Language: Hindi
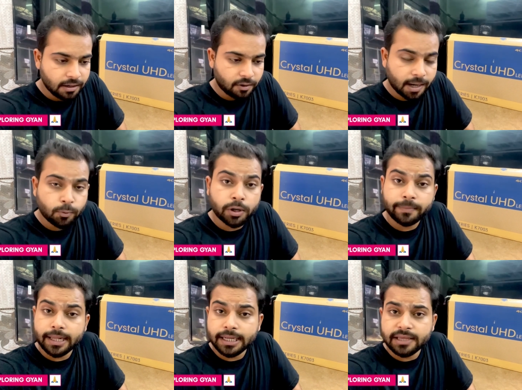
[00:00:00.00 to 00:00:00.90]
और आपको
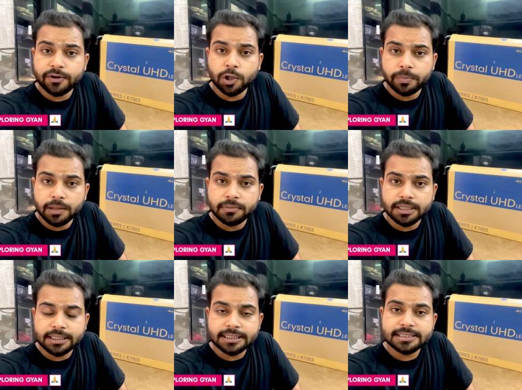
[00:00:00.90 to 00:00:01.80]
रिपेयरिंग की वीडियो भी हमने
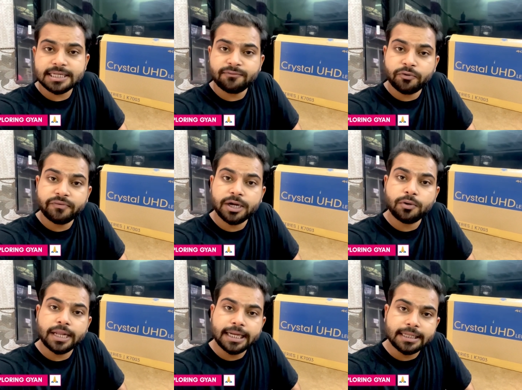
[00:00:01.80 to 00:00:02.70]
दी थी जिसने वो वीडियो
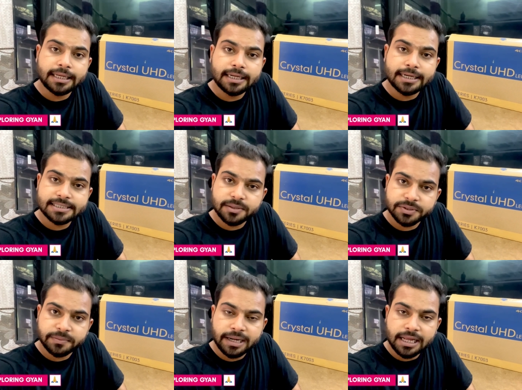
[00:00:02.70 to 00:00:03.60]
नहीं देखी है
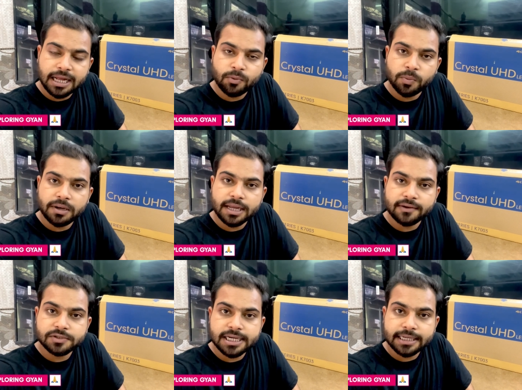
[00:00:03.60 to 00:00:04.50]
डिस्क्रिप्शन में लिंक आपको मिल जाएगा
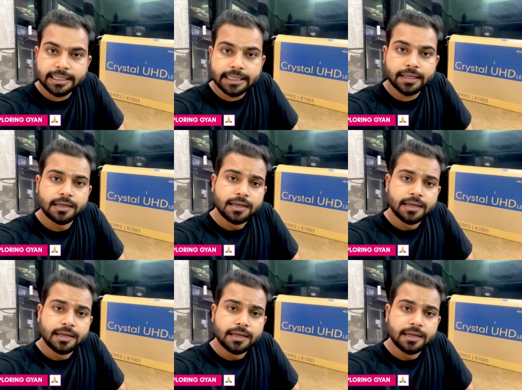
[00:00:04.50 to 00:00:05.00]
वो जाके देखें